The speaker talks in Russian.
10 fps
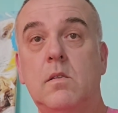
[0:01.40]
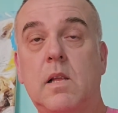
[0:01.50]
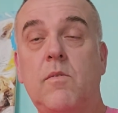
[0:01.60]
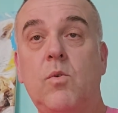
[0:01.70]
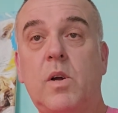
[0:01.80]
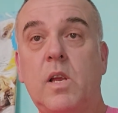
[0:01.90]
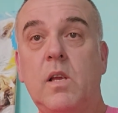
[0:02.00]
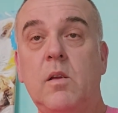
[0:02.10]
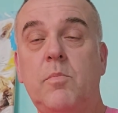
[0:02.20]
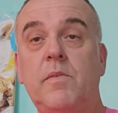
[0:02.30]
Слава
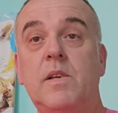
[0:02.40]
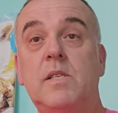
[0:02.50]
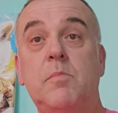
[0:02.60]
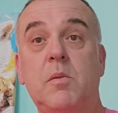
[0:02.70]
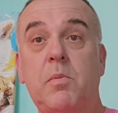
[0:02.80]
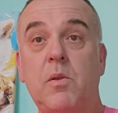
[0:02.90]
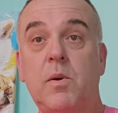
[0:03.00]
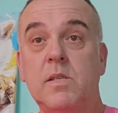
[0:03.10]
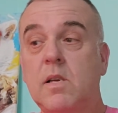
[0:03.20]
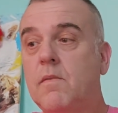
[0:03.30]
Украине! Привет всем от
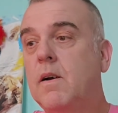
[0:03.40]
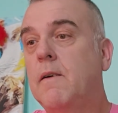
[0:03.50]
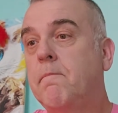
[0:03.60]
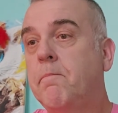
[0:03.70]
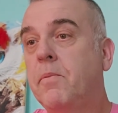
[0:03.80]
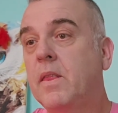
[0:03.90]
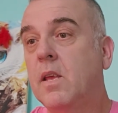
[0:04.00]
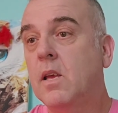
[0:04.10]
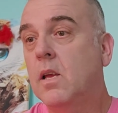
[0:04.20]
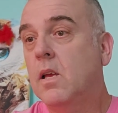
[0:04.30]
Полонского.
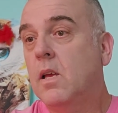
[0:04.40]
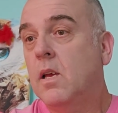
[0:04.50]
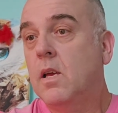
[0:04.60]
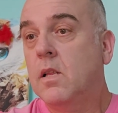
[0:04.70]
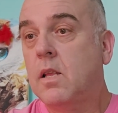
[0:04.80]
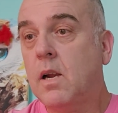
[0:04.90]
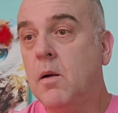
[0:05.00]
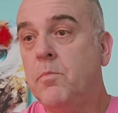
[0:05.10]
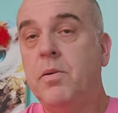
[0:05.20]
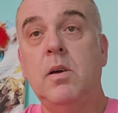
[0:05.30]

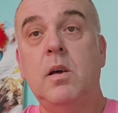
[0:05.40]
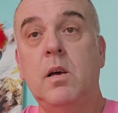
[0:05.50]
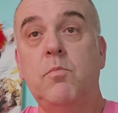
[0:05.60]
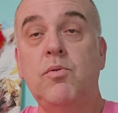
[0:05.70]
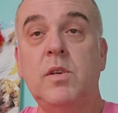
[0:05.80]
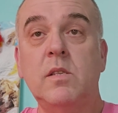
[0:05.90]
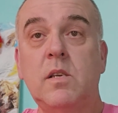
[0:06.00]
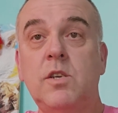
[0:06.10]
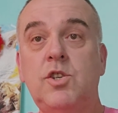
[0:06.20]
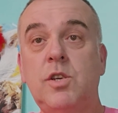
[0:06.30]
Трамп –
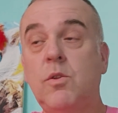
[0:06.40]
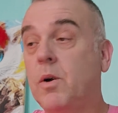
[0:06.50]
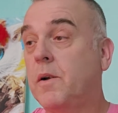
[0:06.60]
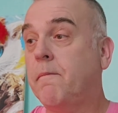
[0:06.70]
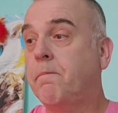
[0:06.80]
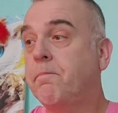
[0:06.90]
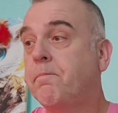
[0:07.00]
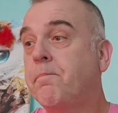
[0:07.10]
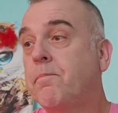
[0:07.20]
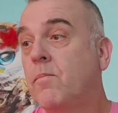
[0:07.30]
путинский щенок.
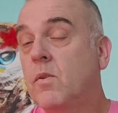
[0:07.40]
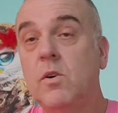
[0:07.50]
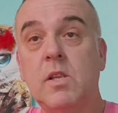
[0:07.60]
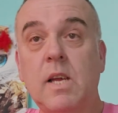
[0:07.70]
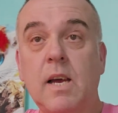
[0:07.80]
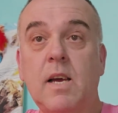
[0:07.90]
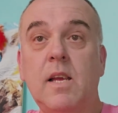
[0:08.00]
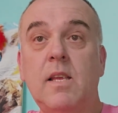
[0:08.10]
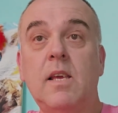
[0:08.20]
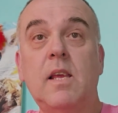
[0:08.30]
Вот как
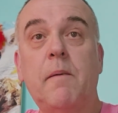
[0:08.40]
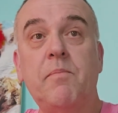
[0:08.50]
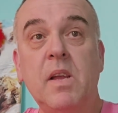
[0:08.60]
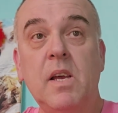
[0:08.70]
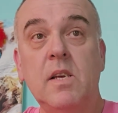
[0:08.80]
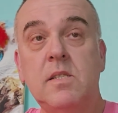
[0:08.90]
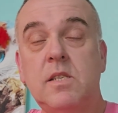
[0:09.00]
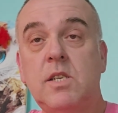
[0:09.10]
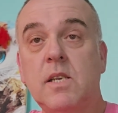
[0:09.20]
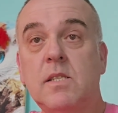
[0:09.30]
хотите.
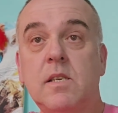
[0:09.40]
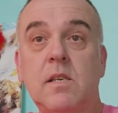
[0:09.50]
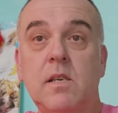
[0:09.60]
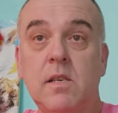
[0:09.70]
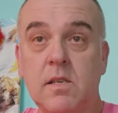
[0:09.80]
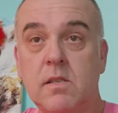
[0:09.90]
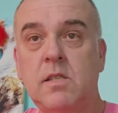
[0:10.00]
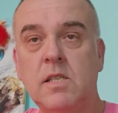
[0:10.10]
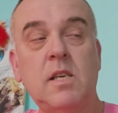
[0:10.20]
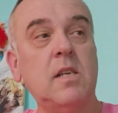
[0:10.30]
Сейчас, э,
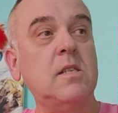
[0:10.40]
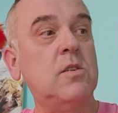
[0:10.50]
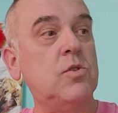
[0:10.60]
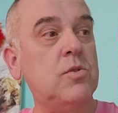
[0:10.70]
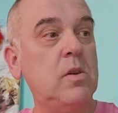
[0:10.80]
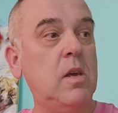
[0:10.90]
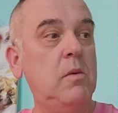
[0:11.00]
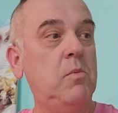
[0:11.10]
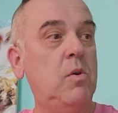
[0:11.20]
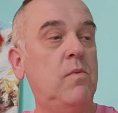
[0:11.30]
сейчас я расскажу, что я
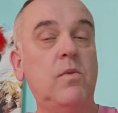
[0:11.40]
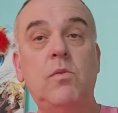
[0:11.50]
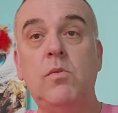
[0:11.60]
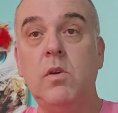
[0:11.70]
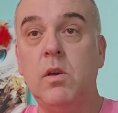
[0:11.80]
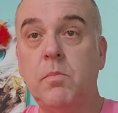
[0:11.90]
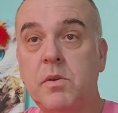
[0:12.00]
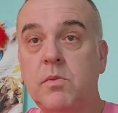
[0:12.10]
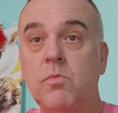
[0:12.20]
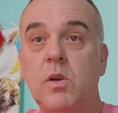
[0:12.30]
имею в виду и
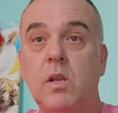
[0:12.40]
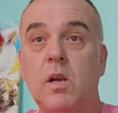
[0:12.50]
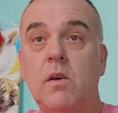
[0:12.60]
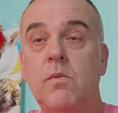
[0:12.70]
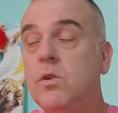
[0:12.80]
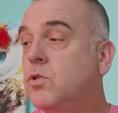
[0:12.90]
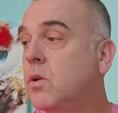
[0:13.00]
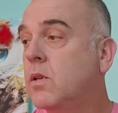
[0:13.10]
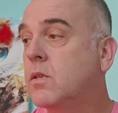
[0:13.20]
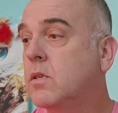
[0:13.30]
почему я так говорю. Еще
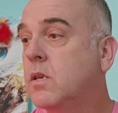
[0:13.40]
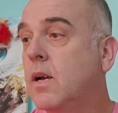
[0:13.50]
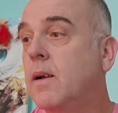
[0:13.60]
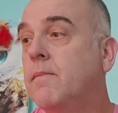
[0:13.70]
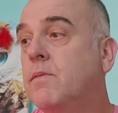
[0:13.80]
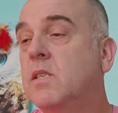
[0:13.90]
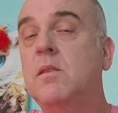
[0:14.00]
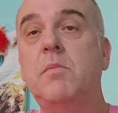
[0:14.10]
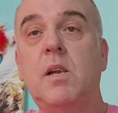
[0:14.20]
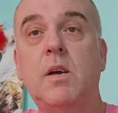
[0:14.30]
раз, я не
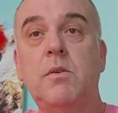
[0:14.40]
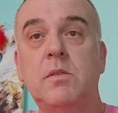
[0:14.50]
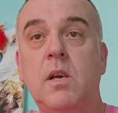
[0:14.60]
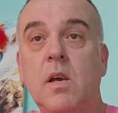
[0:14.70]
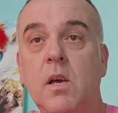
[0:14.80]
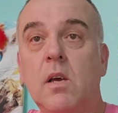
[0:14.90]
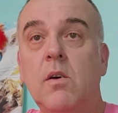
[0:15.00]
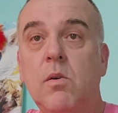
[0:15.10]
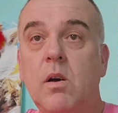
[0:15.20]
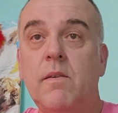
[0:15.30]
собираюсь
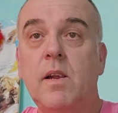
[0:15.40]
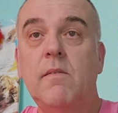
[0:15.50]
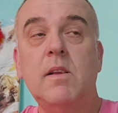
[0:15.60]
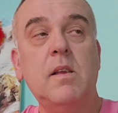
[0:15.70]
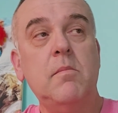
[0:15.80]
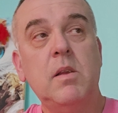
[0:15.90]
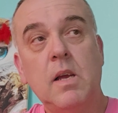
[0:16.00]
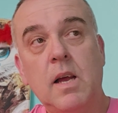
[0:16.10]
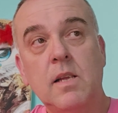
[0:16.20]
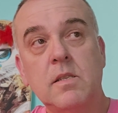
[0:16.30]
уговаривать
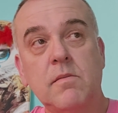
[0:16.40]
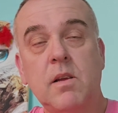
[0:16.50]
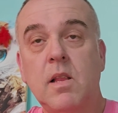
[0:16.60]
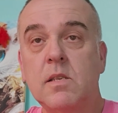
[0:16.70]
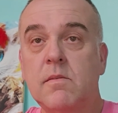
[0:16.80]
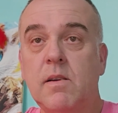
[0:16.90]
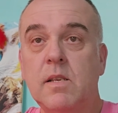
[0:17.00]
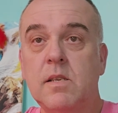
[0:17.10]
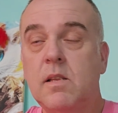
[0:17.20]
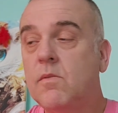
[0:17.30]
американцев голосовать
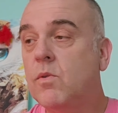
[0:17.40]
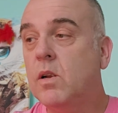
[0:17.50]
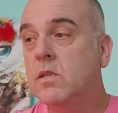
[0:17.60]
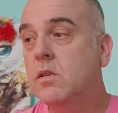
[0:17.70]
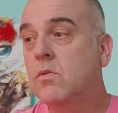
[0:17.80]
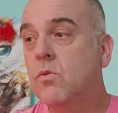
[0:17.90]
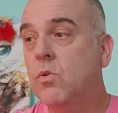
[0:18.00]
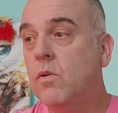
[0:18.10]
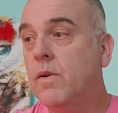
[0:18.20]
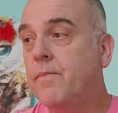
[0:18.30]
за того или за
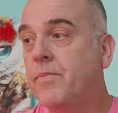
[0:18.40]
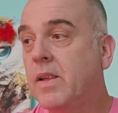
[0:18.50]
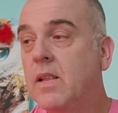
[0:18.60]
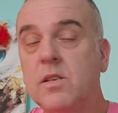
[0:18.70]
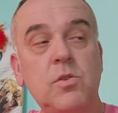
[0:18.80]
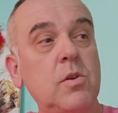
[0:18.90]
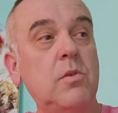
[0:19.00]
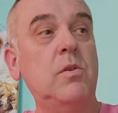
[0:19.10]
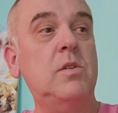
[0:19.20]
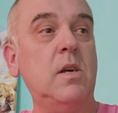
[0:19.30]
другого. Голосуйте
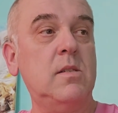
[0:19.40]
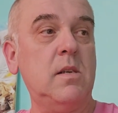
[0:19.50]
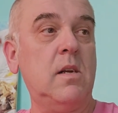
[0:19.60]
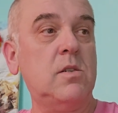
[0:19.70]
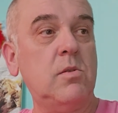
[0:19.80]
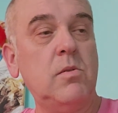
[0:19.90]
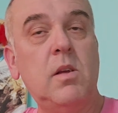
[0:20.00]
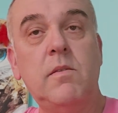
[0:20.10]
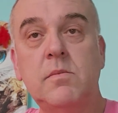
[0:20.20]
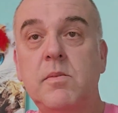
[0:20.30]
хоть за Анджелу
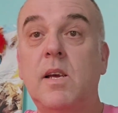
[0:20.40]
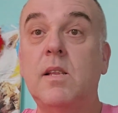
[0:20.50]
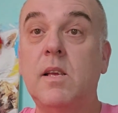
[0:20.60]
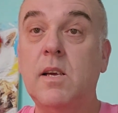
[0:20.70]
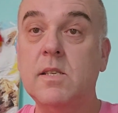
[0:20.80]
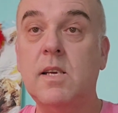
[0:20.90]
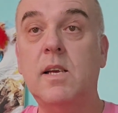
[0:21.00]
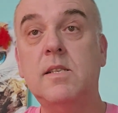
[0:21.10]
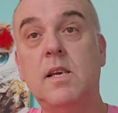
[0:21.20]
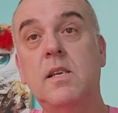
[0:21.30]
Дэвис, меня это не
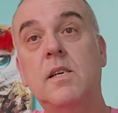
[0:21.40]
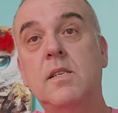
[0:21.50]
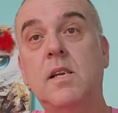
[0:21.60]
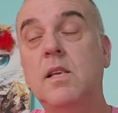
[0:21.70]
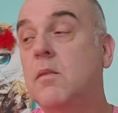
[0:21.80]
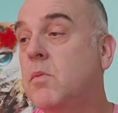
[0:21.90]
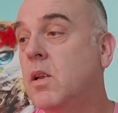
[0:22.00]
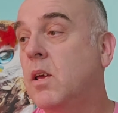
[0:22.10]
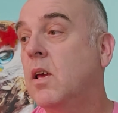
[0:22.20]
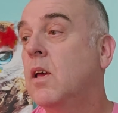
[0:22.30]
касается, я не гражданин
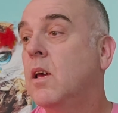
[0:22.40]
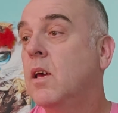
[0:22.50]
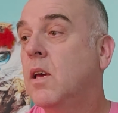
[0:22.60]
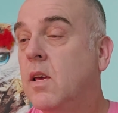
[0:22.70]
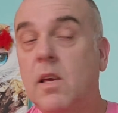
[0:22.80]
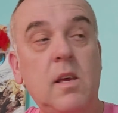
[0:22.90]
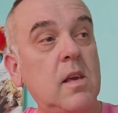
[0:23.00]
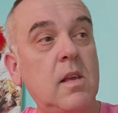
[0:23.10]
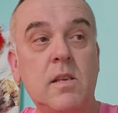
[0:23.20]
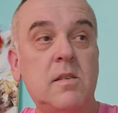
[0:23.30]
Америки
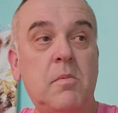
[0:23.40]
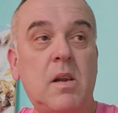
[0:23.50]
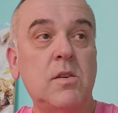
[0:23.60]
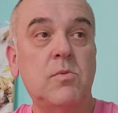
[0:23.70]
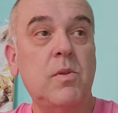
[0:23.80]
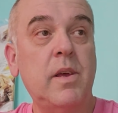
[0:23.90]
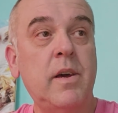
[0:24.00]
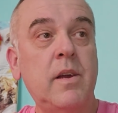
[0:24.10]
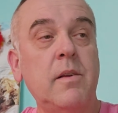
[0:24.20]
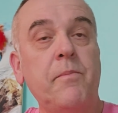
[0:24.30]
и не собираюсь туда
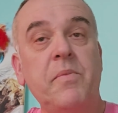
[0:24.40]
ехать.